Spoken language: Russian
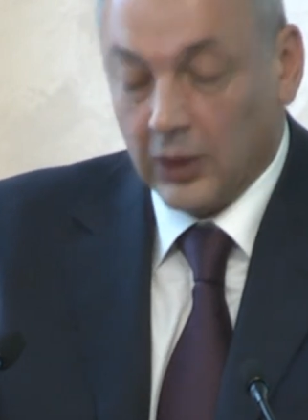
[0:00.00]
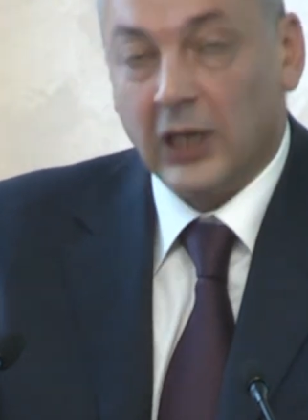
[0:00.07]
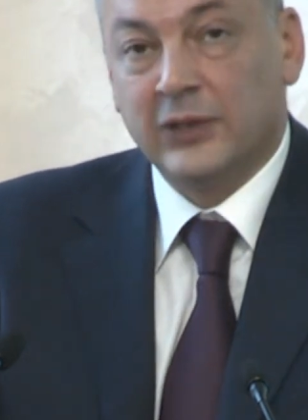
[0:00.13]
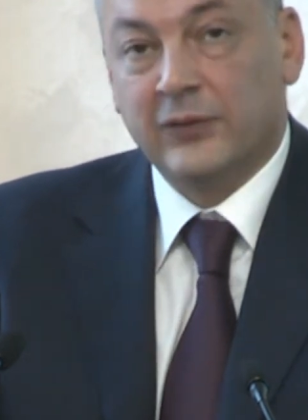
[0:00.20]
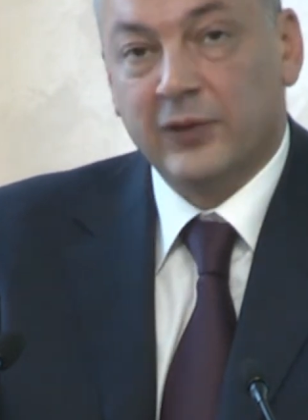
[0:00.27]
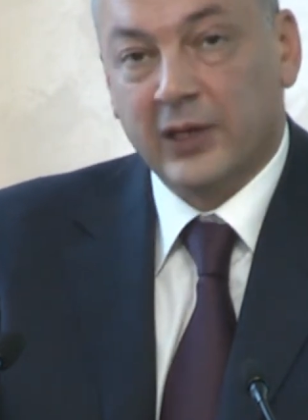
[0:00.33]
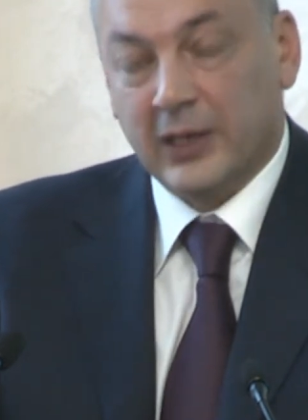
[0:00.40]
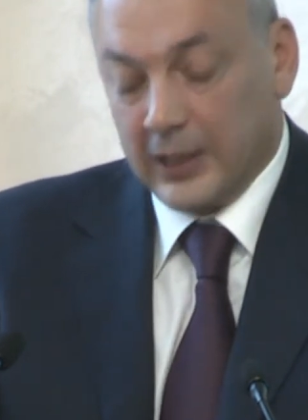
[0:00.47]

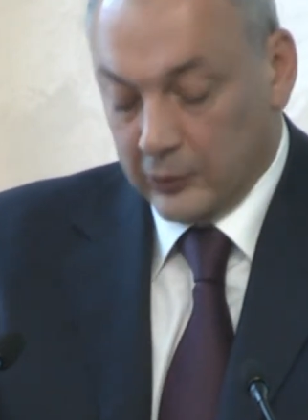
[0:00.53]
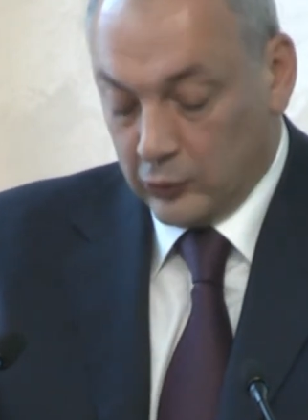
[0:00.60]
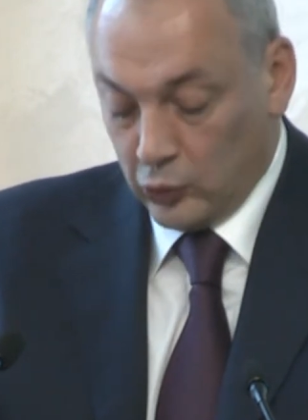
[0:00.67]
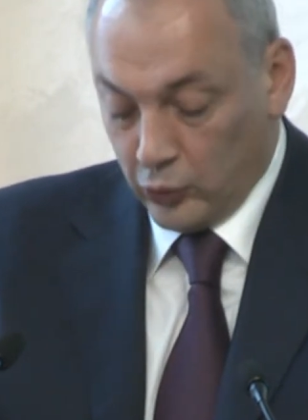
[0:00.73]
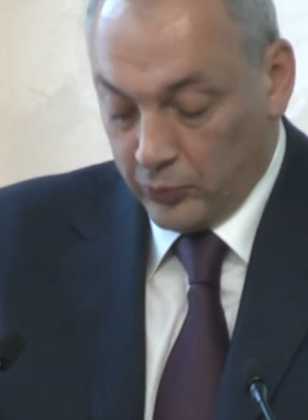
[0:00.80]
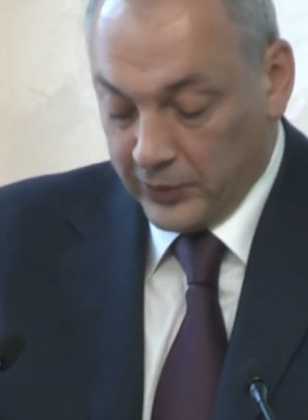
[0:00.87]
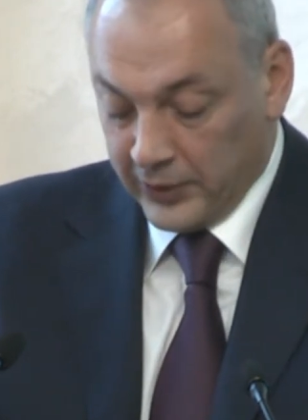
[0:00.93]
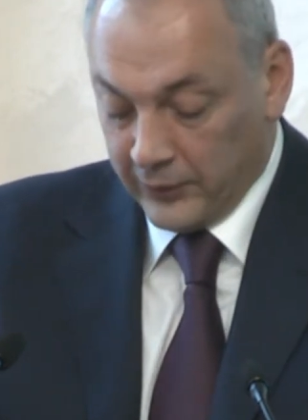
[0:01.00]
отвергает
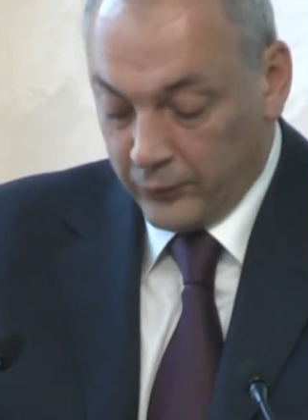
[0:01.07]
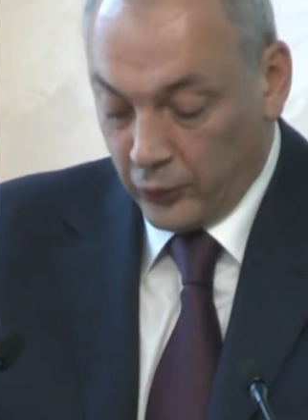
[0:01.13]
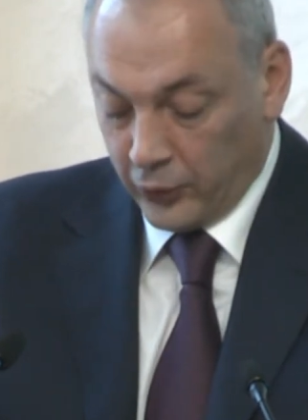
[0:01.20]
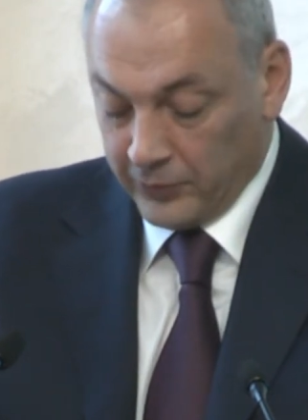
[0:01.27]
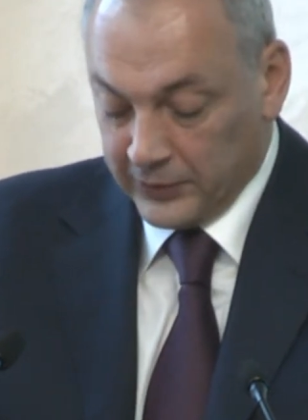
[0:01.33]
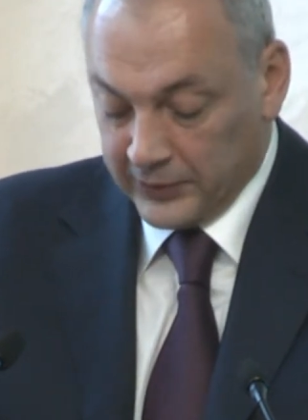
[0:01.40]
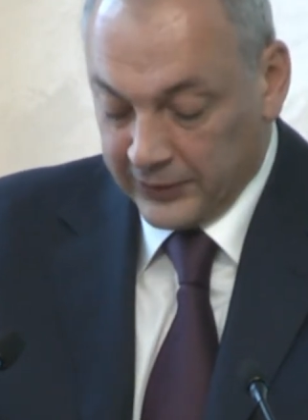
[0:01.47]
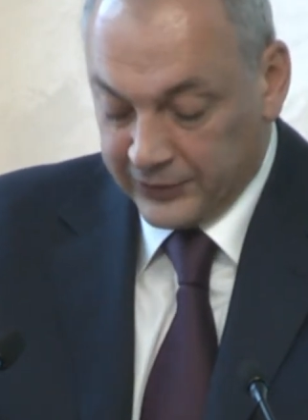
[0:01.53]
любые
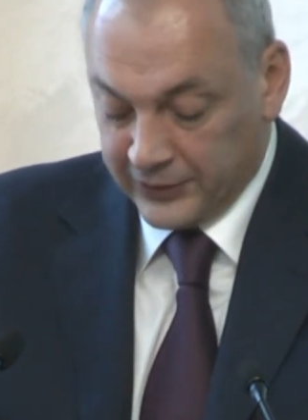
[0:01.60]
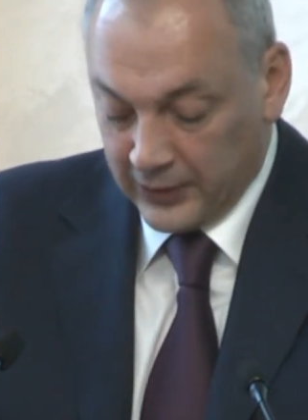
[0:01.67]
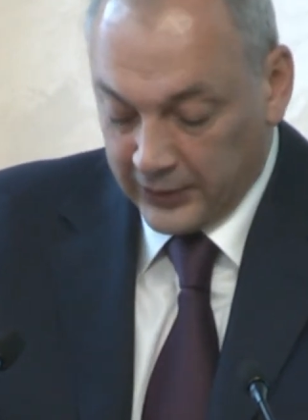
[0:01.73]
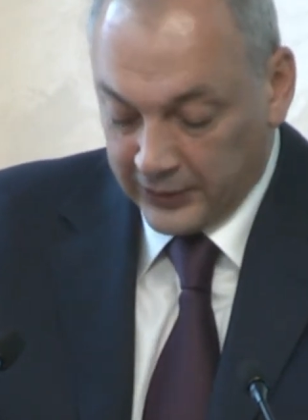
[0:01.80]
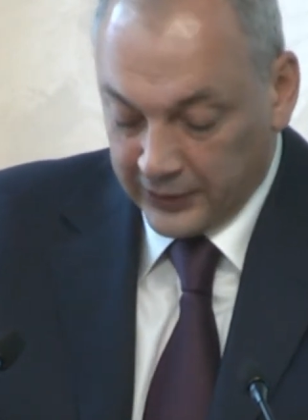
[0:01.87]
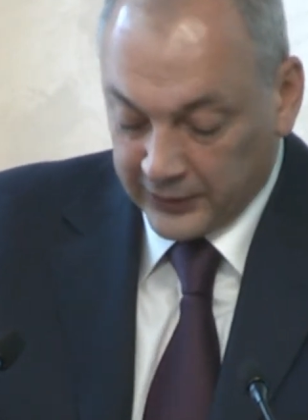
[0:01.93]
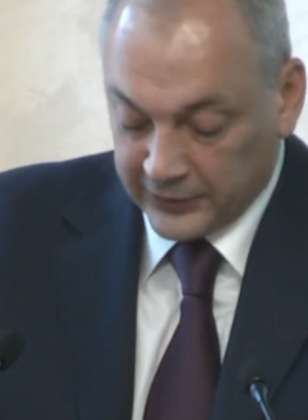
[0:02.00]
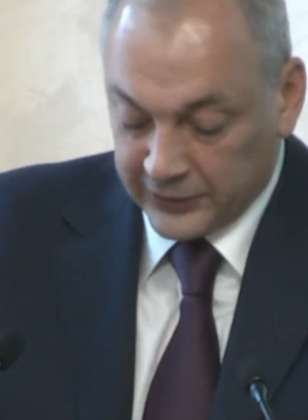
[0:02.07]
формы насилия
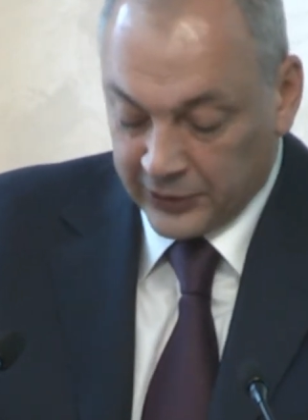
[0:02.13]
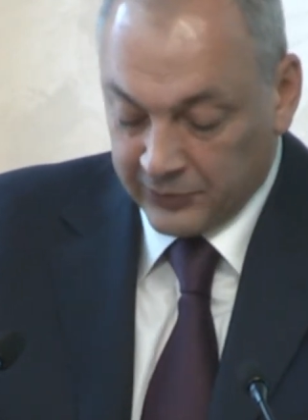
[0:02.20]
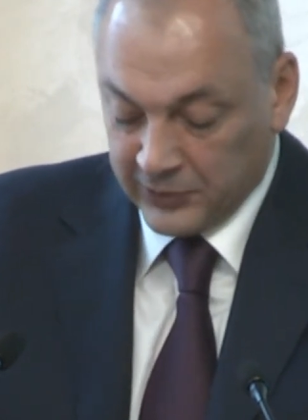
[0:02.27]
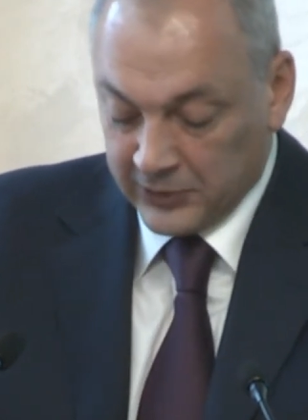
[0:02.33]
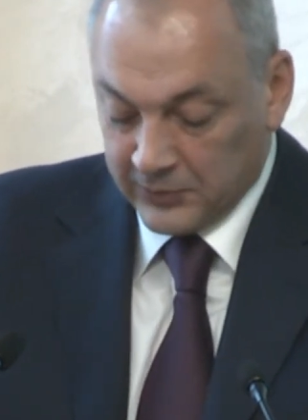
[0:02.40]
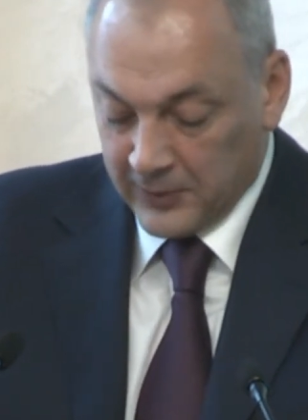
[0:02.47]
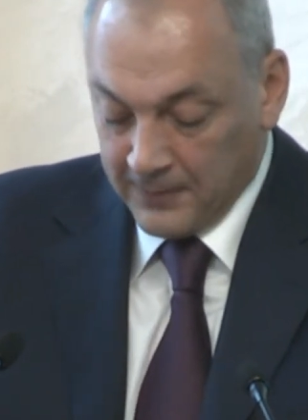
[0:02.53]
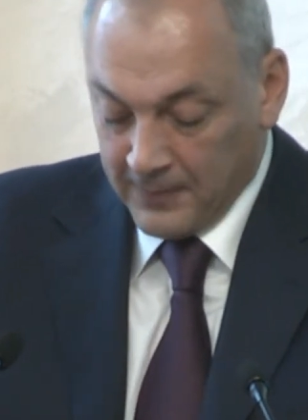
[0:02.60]
и
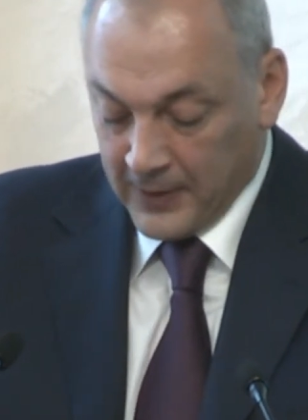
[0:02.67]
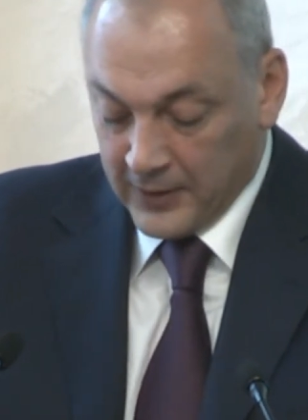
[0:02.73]
экстремизма,